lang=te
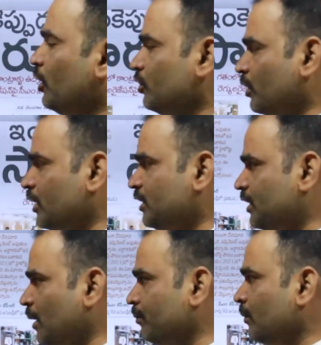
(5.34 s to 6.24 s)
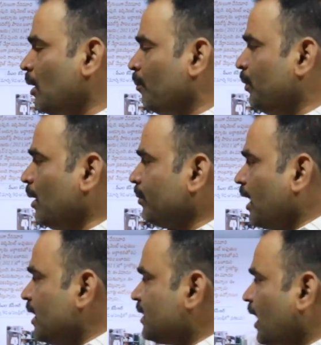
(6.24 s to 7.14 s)
ఇక చూడండి సీఎం పీఎం
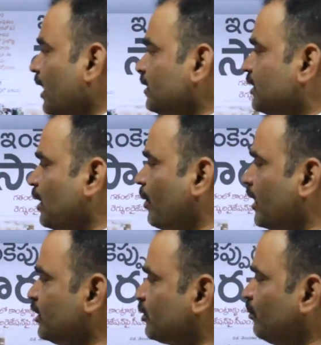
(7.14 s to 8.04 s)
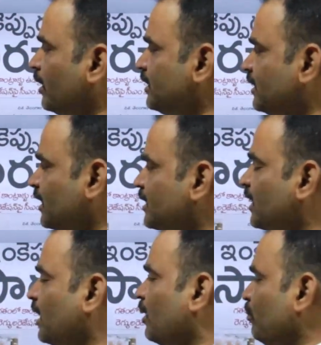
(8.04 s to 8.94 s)
కేసీఆర్ సీఎం హరీష్ మంచి
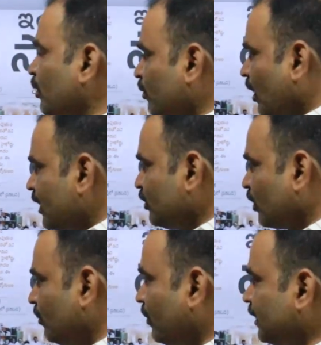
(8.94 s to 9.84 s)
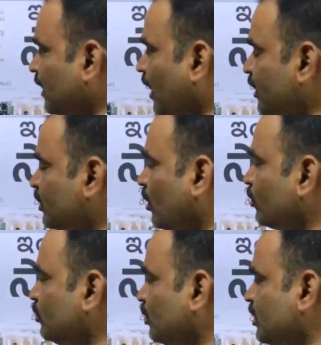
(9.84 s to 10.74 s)
చేసే మీకు రాజయోగం మంత్రి హరీష్
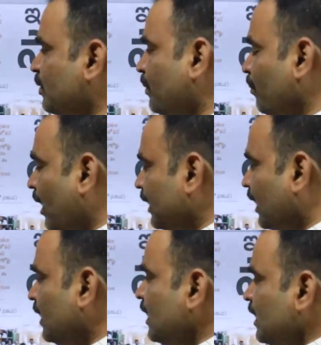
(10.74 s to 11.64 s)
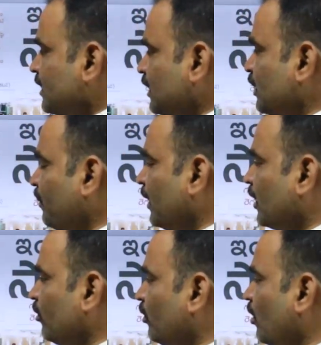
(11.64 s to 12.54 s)
రావుకు జోస్యం చెప్పిన బాలిక సిద్దిపేట
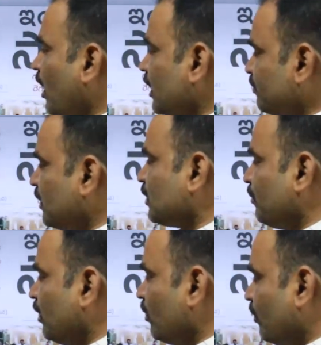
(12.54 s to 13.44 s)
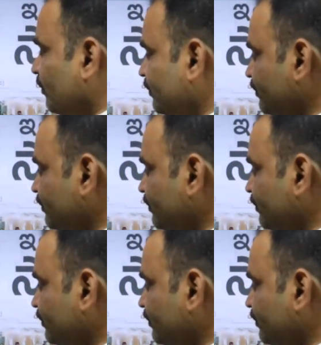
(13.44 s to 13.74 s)
టౌన్లో ఆత్మీయ సమ్మేళనంలో